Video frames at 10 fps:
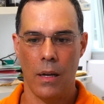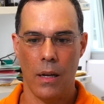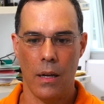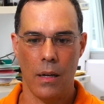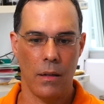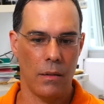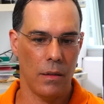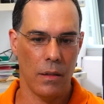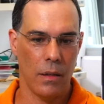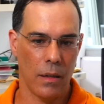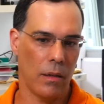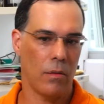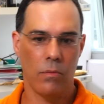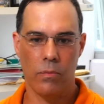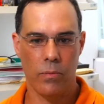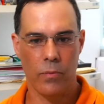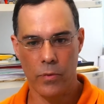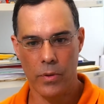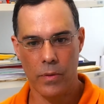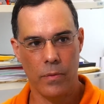é, e aí eu
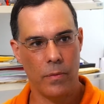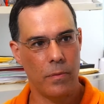fui